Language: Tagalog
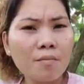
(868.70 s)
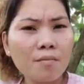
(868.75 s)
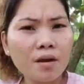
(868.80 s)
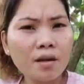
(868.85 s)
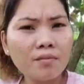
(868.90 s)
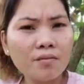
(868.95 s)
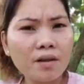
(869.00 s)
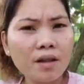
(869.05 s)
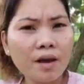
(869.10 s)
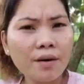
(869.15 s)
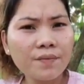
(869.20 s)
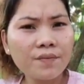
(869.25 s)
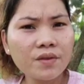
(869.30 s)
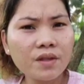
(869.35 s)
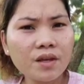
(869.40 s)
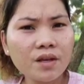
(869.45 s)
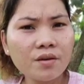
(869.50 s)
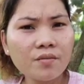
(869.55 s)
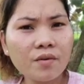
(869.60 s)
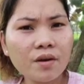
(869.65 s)
Melby Life
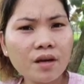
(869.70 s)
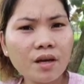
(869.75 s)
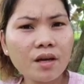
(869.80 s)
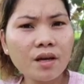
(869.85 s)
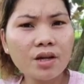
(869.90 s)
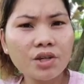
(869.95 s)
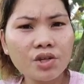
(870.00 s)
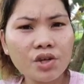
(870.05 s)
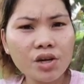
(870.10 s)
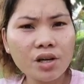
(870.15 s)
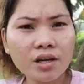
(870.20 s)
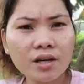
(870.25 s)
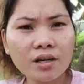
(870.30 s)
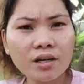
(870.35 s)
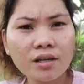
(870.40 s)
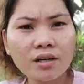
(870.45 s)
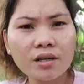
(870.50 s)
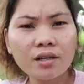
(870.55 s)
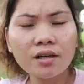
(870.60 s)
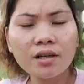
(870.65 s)
TV,
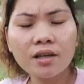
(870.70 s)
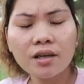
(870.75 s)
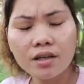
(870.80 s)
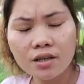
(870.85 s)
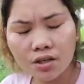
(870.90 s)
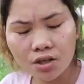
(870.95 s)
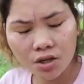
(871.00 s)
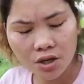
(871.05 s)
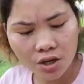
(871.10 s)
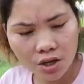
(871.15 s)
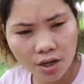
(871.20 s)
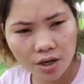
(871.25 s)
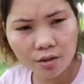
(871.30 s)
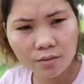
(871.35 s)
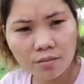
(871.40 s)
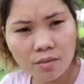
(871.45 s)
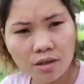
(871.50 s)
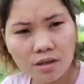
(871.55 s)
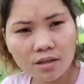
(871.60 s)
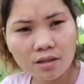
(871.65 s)
AGR, AGR
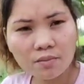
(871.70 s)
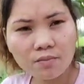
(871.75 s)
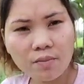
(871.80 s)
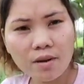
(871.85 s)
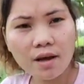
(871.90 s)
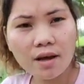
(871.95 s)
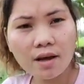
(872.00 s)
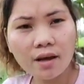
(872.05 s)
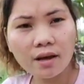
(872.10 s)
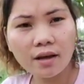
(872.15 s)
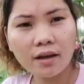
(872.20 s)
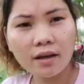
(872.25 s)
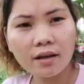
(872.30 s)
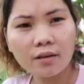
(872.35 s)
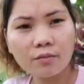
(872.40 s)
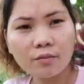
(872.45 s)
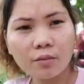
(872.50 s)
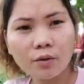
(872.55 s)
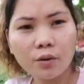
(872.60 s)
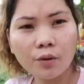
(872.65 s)
Mix Vlog. Ayan
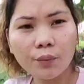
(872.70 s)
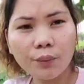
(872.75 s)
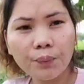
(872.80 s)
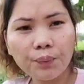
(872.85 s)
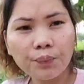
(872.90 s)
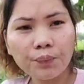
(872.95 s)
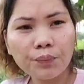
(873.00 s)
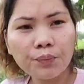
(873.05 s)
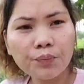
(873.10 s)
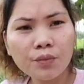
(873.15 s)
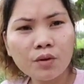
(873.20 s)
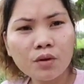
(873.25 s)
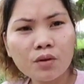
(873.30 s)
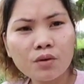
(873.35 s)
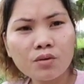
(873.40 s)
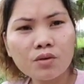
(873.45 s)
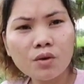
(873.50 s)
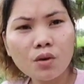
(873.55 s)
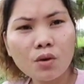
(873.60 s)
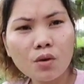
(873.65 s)
po.
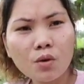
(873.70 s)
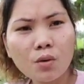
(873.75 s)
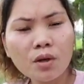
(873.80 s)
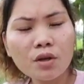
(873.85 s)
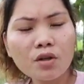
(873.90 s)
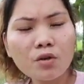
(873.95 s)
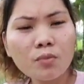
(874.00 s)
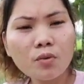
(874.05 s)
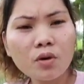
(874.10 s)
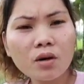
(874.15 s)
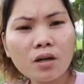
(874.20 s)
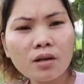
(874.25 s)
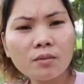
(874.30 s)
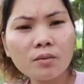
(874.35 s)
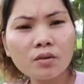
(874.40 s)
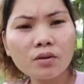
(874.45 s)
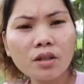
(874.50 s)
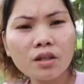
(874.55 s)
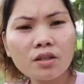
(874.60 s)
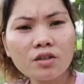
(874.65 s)
So, wag niyo pong
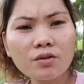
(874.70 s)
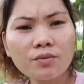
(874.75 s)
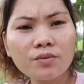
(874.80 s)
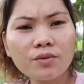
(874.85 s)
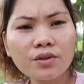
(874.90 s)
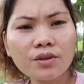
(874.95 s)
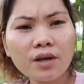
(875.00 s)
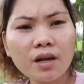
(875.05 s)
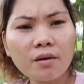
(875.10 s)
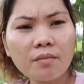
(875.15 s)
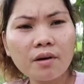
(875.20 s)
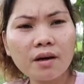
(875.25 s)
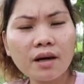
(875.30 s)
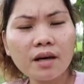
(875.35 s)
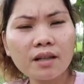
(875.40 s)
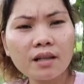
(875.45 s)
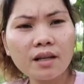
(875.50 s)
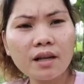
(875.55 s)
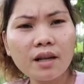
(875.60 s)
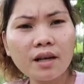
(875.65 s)
kalimutan i-subscribe ang
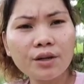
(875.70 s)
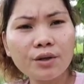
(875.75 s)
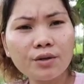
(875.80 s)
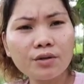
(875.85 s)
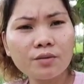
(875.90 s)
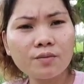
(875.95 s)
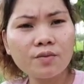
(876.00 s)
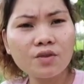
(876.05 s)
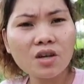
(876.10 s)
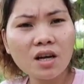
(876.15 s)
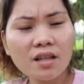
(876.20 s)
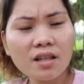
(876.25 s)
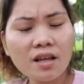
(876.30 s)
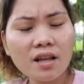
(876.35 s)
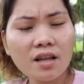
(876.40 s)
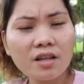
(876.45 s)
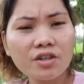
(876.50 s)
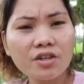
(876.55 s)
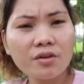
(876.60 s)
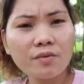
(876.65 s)
kanilang YouTube channel.
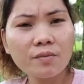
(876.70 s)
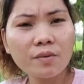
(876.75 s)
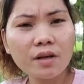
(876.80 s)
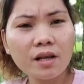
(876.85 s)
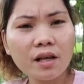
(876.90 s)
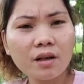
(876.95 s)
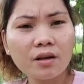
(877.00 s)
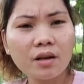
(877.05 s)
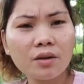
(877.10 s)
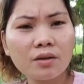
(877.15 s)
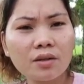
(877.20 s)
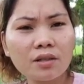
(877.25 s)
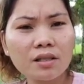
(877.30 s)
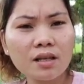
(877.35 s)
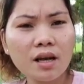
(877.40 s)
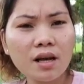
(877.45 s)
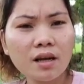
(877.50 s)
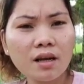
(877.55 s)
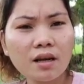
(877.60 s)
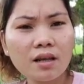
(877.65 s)
And syempre lang, lalo na
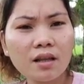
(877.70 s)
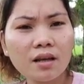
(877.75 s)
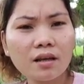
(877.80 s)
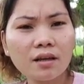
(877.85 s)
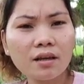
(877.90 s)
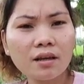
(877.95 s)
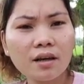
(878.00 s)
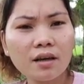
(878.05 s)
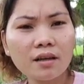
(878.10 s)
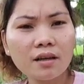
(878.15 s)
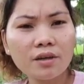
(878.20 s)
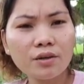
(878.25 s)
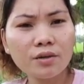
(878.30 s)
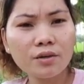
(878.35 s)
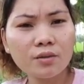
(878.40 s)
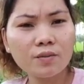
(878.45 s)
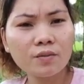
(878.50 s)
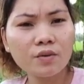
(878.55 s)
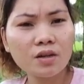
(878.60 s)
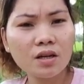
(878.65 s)
sa akin ang aking
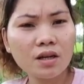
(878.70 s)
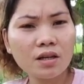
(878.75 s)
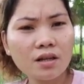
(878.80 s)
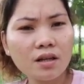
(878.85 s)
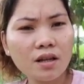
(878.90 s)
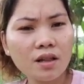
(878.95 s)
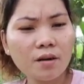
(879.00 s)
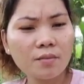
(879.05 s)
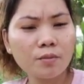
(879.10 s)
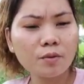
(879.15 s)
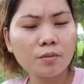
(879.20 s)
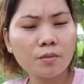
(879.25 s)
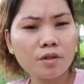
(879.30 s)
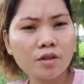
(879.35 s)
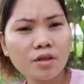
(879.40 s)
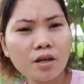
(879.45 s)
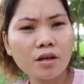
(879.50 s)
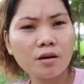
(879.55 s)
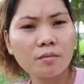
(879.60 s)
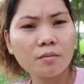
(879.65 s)
YouTube channel, ang
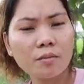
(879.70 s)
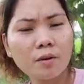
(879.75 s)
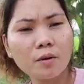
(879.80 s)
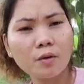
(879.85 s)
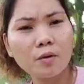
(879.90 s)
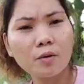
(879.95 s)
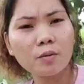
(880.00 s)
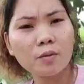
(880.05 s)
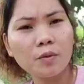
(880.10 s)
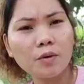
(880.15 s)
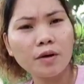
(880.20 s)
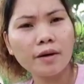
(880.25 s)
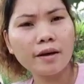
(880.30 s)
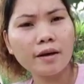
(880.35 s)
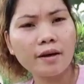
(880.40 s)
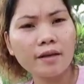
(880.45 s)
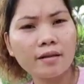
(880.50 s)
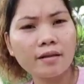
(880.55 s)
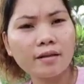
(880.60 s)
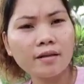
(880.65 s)
Probinsya ng Pangopo.
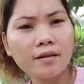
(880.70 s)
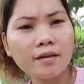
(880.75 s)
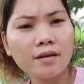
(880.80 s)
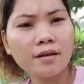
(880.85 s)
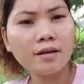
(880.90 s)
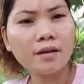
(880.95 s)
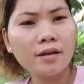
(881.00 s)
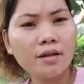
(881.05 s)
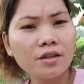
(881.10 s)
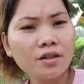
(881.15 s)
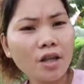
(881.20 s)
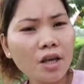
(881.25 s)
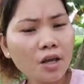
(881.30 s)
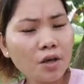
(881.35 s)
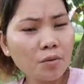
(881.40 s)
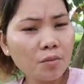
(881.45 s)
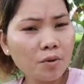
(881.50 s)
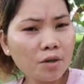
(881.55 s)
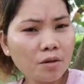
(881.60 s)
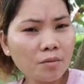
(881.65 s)
Ayan.
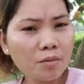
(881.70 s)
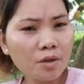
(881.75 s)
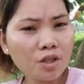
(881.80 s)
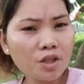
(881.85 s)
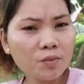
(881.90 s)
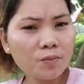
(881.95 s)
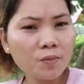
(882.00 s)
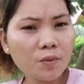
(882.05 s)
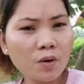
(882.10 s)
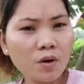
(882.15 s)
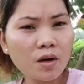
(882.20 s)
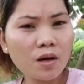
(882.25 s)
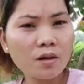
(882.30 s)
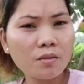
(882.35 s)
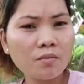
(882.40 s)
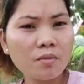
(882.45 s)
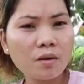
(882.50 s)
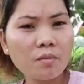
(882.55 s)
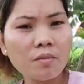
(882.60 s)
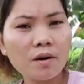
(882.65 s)
Thank you very much po
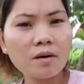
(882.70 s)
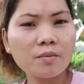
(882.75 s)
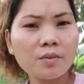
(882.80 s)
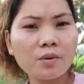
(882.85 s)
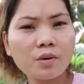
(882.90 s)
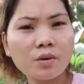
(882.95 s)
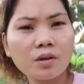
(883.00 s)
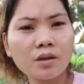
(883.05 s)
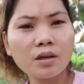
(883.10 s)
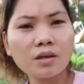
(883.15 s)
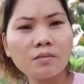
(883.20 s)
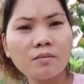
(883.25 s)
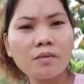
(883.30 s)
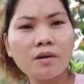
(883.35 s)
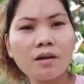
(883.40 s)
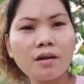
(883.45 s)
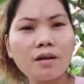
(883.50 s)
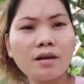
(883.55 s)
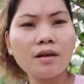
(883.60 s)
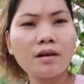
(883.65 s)
and bye-bye po. God
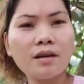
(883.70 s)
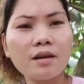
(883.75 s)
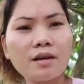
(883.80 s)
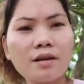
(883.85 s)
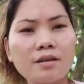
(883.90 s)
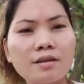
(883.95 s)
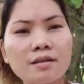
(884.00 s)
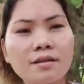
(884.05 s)
bless.